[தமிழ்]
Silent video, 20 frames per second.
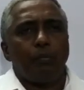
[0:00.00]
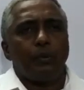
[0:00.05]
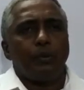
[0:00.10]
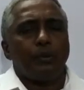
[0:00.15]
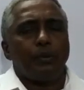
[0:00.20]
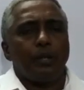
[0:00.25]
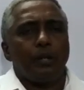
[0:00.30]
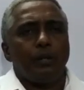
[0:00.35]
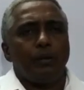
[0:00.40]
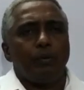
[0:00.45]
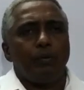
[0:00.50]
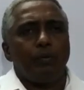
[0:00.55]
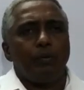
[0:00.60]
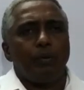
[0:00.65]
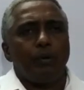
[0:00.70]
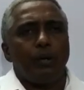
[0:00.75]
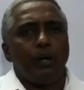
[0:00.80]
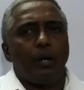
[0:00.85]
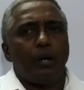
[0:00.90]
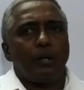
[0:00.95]

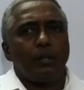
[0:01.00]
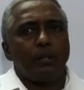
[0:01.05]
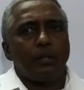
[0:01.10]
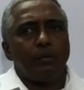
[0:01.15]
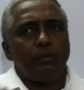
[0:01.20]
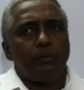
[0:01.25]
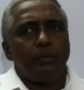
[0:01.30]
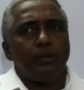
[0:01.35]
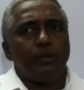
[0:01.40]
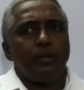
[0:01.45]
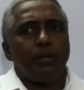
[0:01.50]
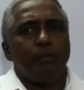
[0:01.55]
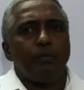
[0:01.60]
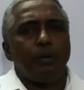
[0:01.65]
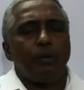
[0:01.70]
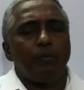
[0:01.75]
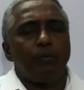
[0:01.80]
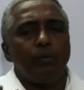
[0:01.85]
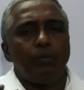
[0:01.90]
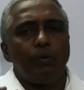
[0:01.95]
அப்பொழுதுதான் அடுத்த
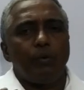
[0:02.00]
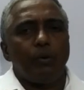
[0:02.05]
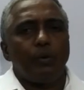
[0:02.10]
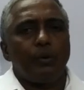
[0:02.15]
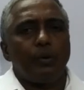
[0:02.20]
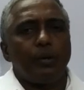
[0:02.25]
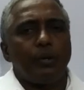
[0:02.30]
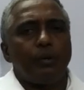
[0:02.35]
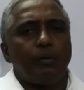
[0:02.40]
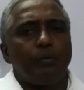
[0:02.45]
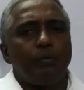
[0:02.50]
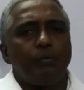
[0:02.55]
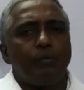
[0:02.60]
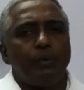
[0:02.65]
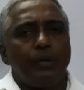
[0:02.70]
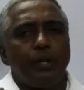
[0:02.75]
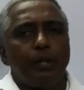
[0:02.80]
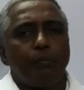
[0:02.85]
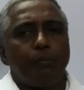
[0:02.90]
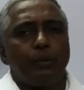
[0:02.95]
வீடியோ பதிவு
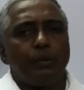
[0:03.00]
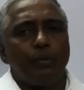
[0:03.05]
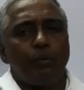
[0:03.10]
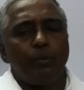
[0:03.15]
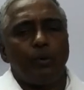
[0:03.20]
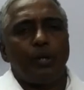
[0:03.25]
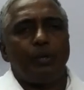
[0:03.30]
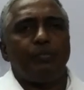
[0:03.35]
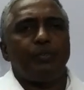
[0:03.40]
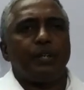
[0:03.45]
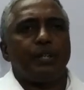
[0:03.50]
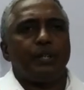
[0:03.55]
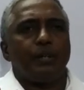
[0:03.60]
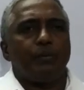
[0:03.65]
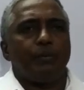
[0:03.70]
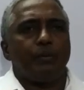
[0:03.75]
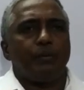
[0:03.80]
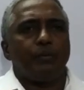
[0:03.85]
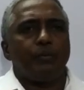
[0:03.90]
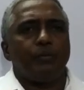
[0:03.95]
உங்களுக்கு நோட்டிஃபிகேஷனில்
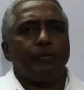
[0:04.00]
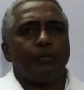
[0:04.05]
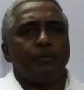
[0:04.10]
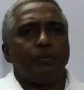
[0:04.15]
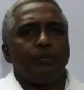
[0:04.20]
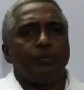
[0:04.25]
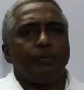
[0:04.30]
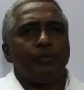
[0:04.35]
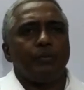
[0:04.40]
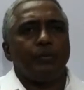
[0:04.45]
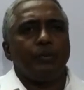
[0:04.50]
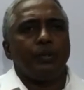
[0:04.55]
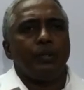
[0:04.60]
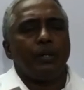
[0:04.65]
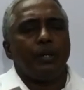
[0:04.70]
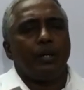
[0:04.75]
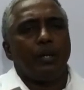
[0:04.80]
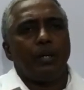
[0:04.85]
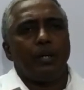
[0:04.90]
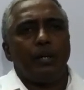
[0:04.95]
வரும்
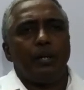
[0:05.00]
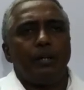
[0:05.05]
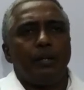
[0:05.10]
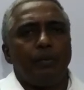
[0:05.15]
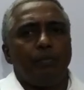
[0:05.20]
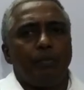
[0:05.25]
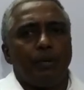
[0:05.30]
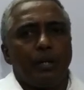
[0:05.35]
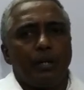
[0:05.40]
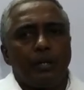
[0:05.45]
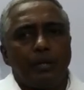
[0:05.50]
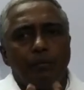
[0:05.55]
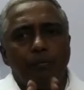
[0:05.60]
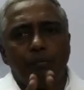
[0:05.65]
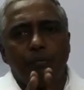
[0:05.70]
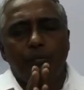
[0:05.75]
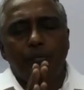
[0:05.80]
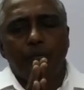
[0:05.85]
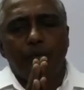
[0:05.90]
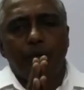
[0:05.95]
நன்றி
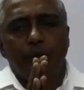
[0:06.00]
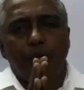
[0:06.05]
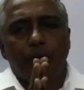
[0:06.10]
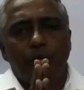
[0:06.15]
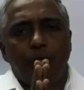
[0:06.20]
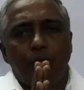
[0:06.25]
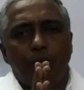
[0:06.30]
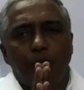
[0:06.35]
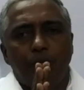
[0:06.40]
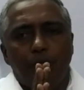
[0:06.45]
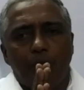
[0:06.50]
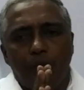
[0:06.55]
வணக்கம் உங்கள்